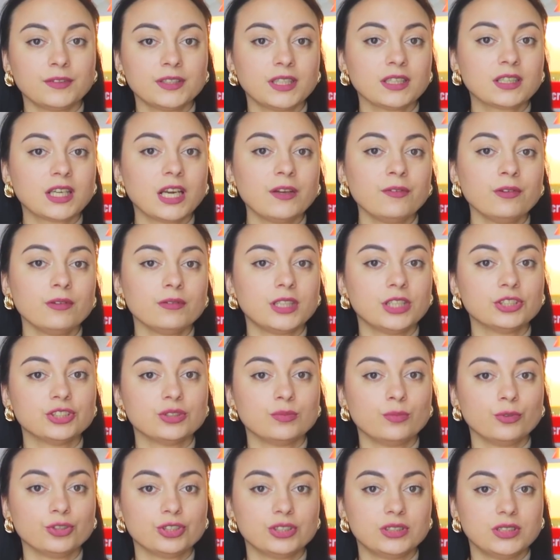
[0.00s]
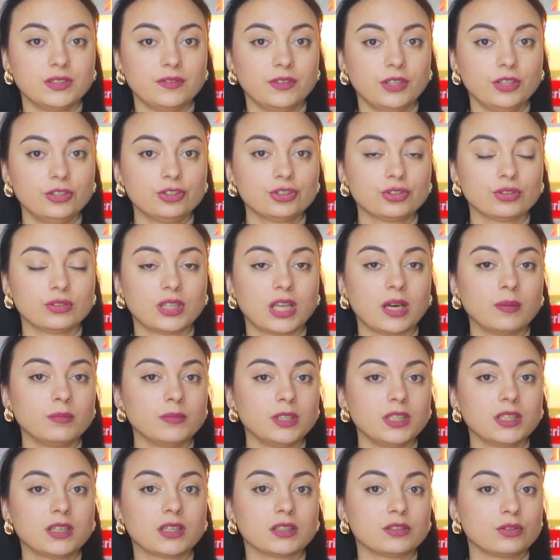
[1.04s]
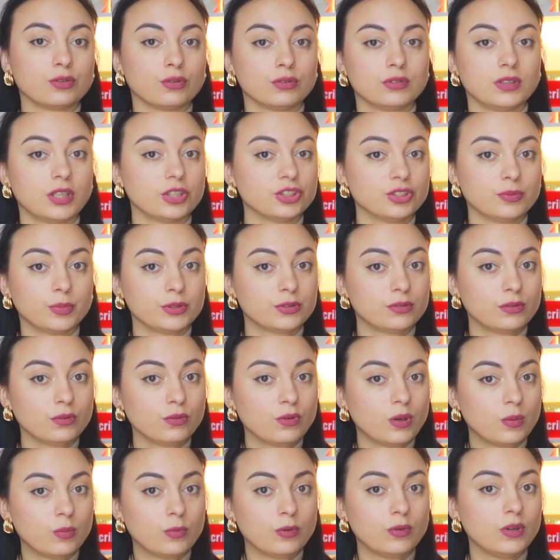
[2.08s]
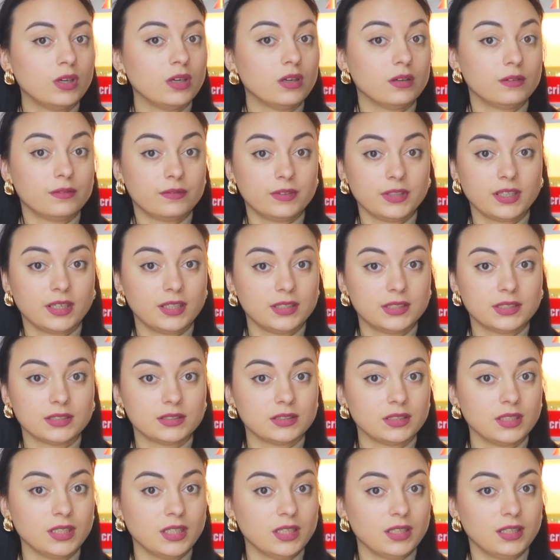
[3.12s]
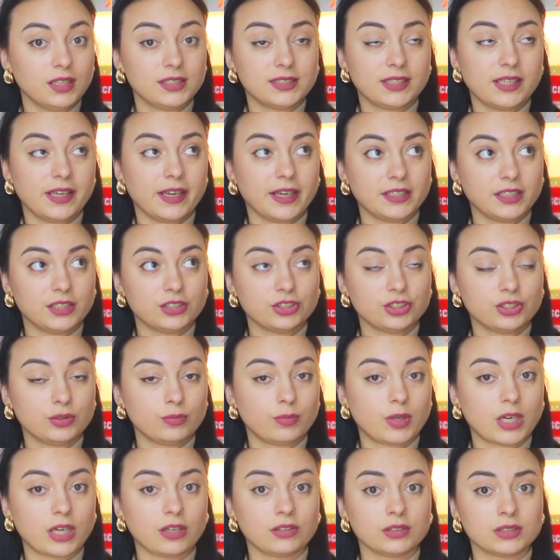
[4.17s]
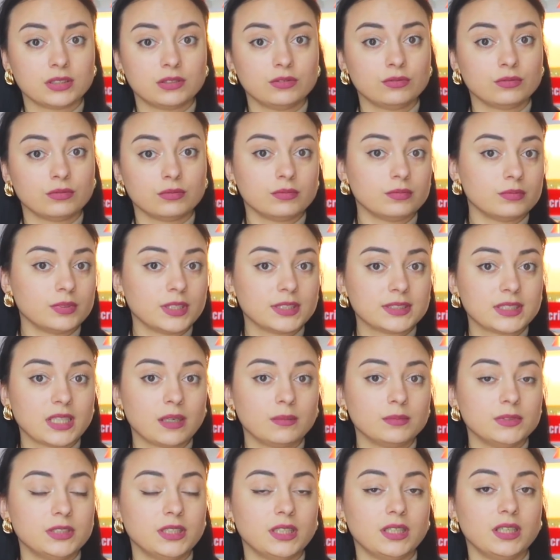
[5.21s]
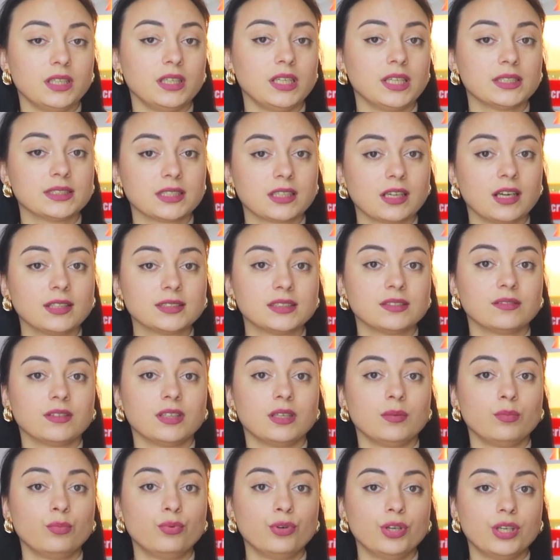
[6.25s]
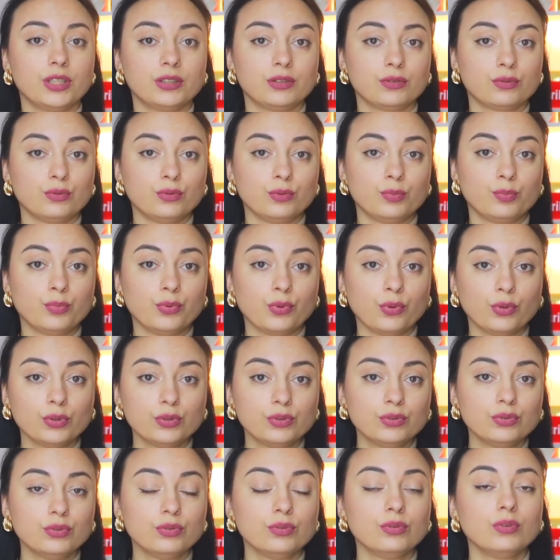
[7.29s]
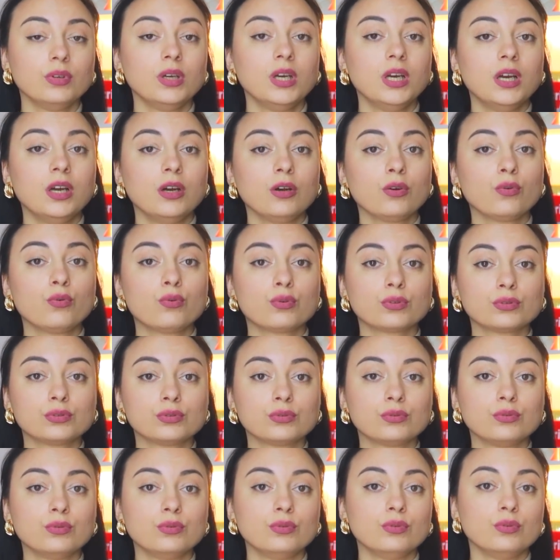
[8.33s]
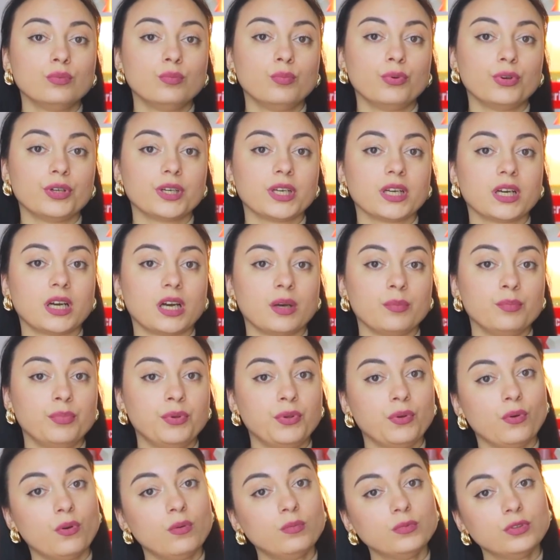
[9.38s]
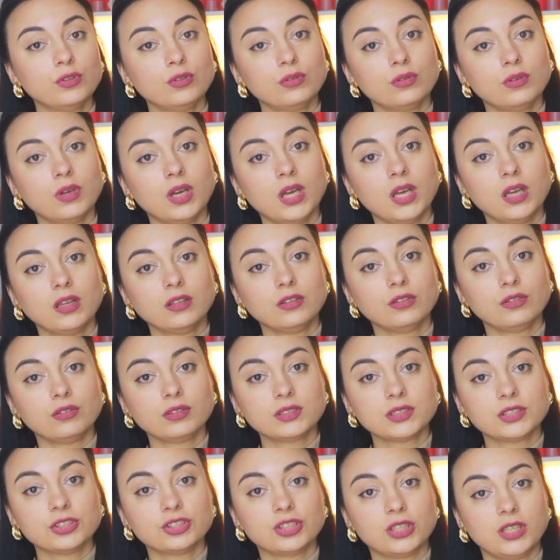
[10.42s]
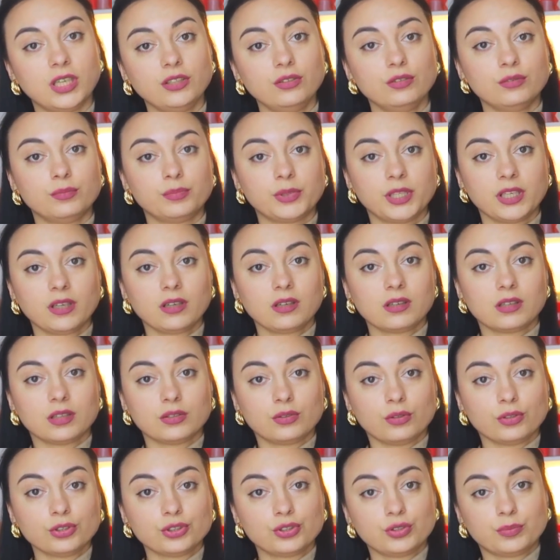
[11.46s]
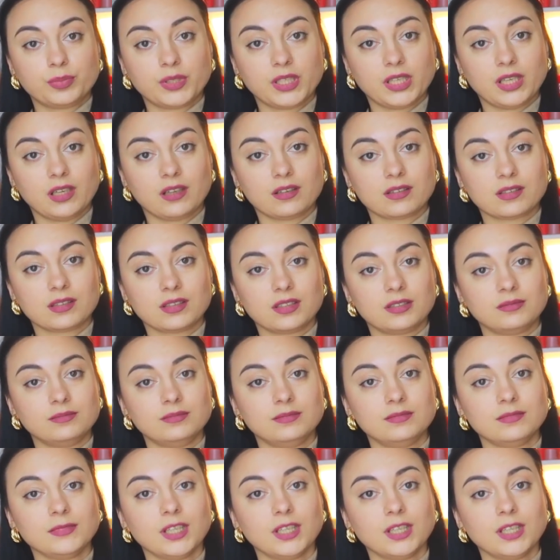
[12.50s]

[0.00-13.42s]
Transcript: На фотографии вы даже можете видеть, что там и катон даже по-другому выглядит, если я не ошибаюсь. Ну, на самом деле я заказывала более такую плотную куртку, более объемную, но, к сожалению, приехала то, что приехала.